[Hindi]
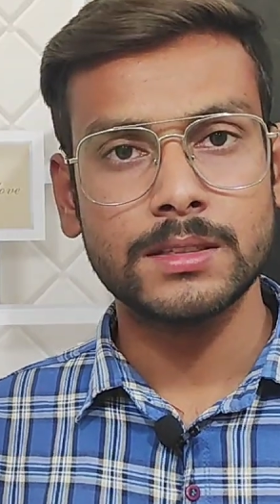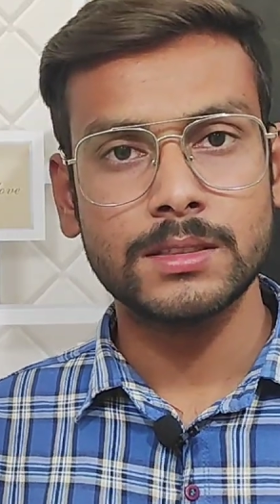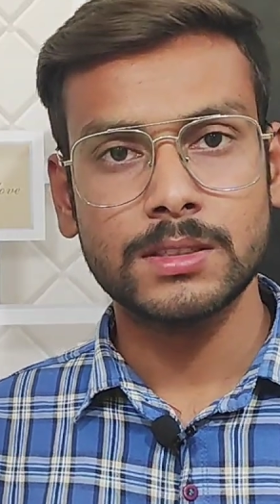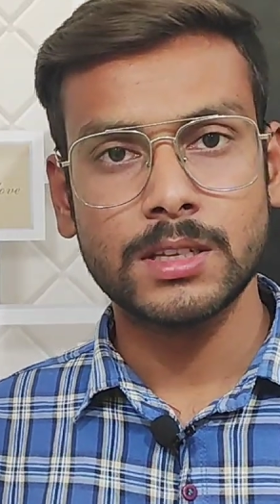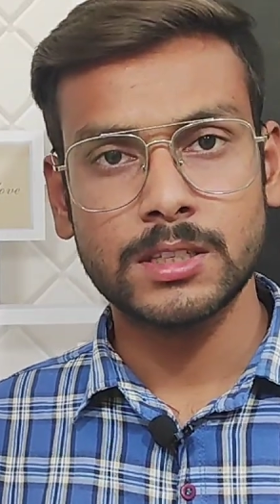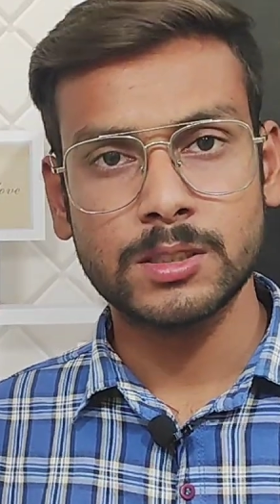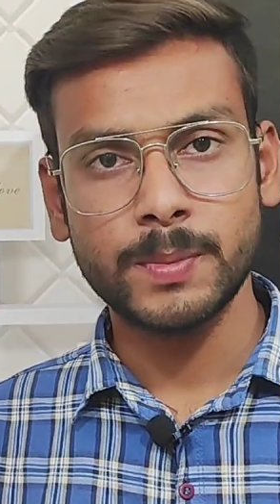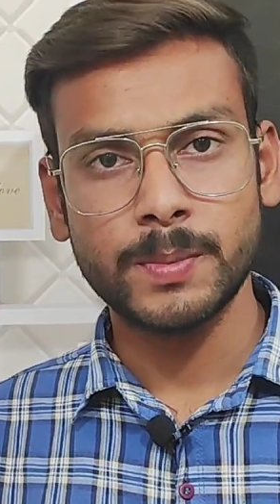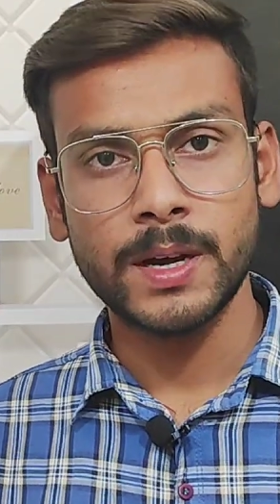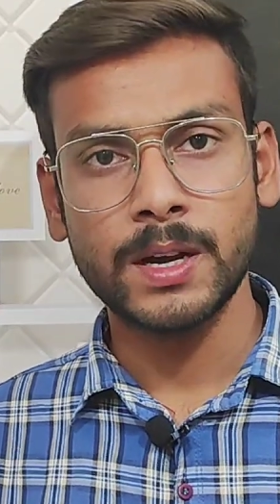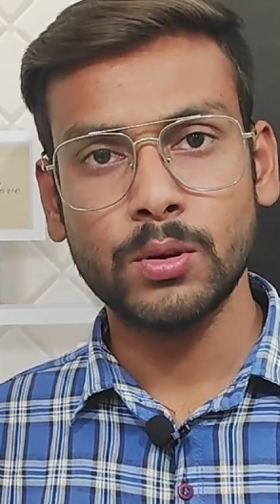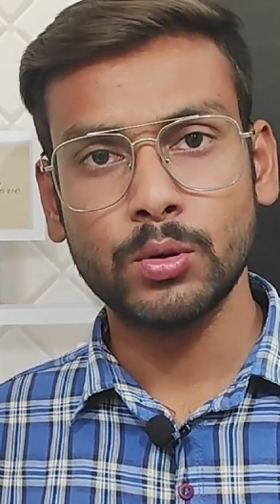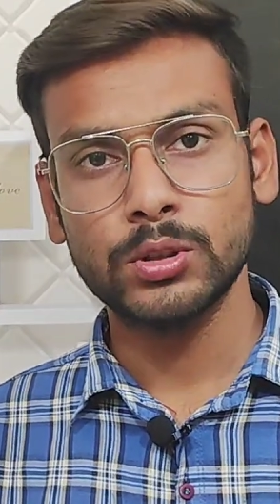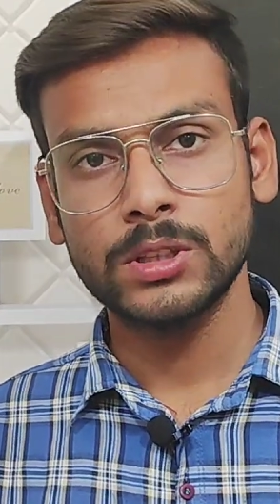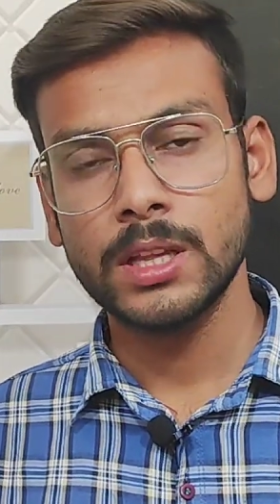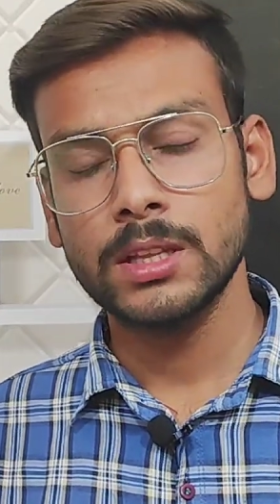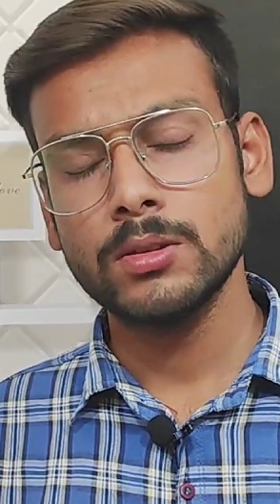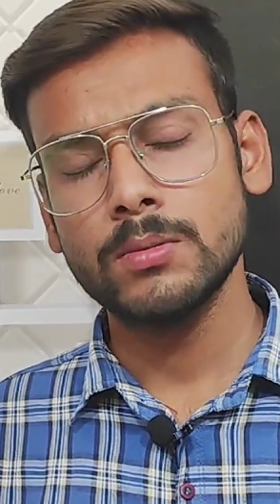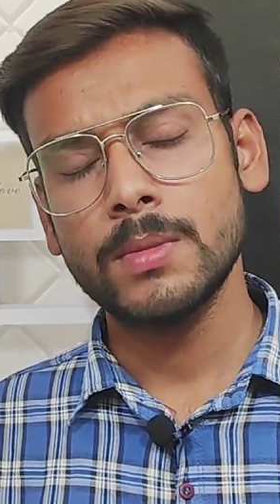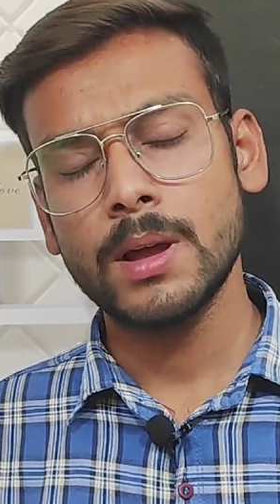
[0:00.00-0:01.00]
सस्पेंड
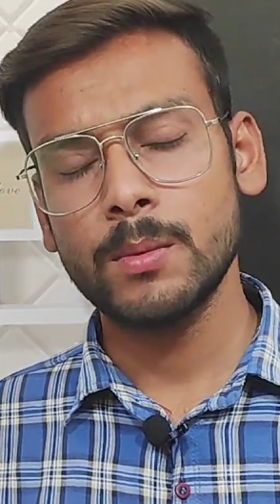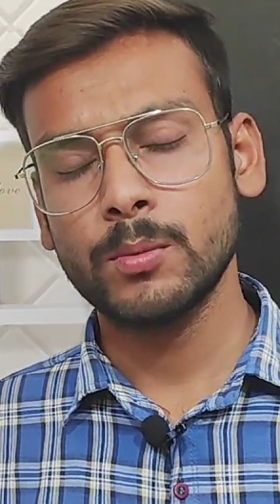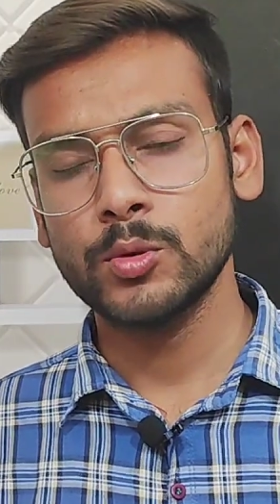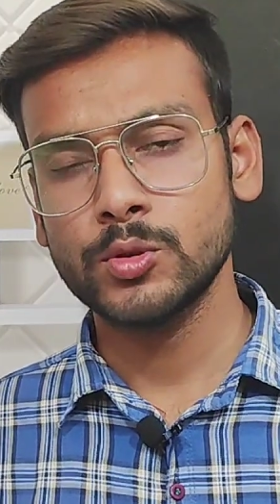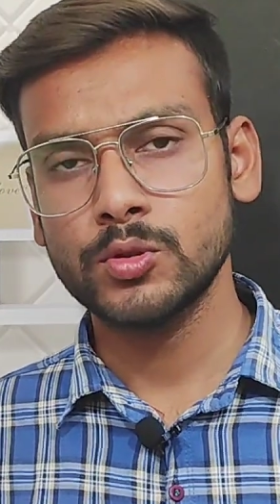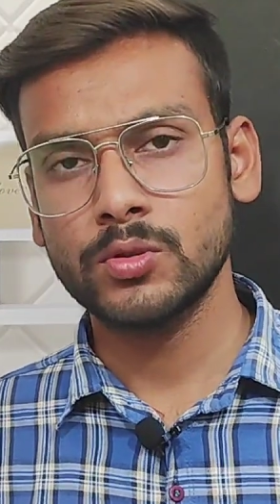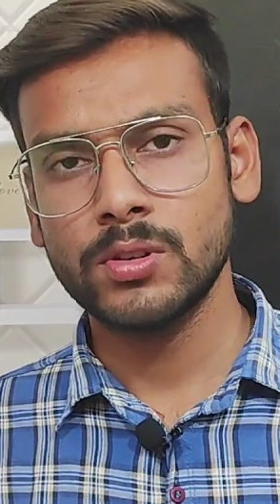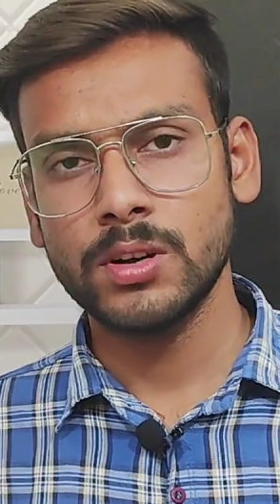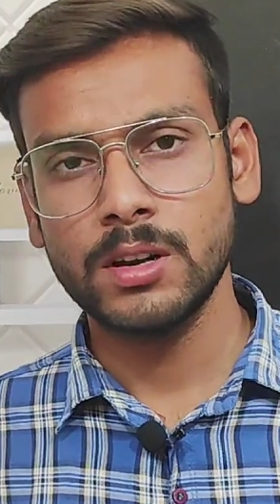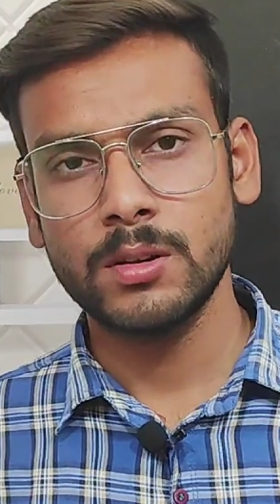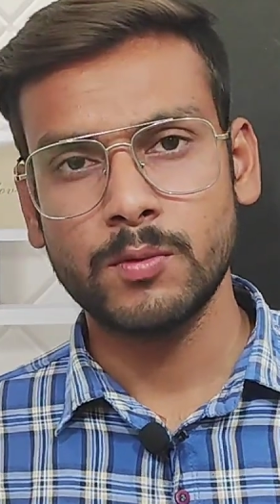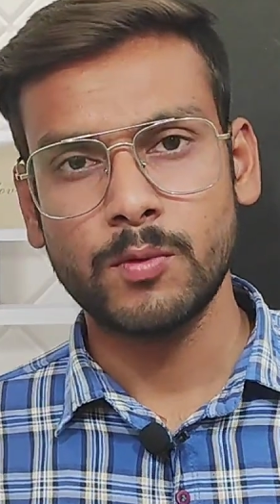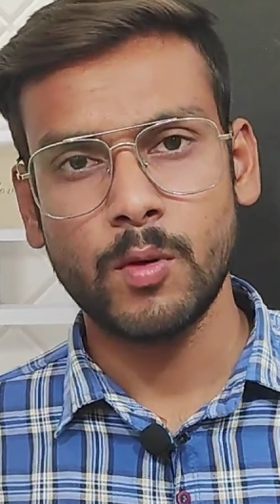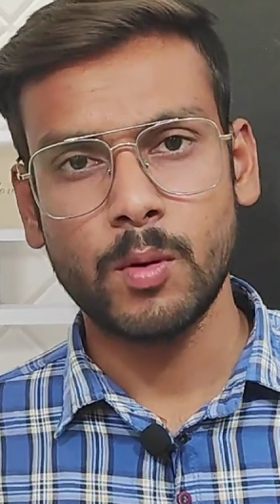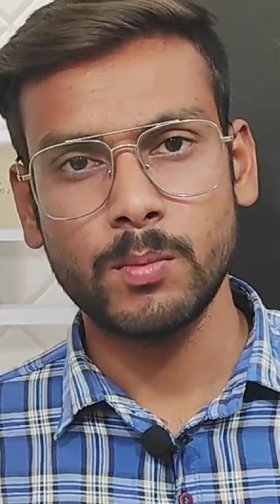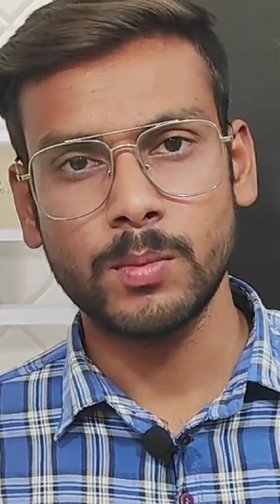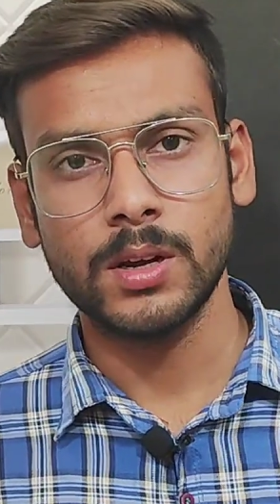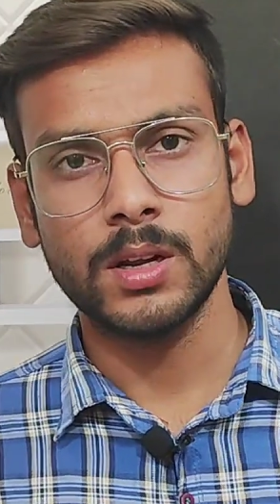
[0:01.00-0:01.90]
होते हैं तो मैं आपको जरूर इन्फॉर्म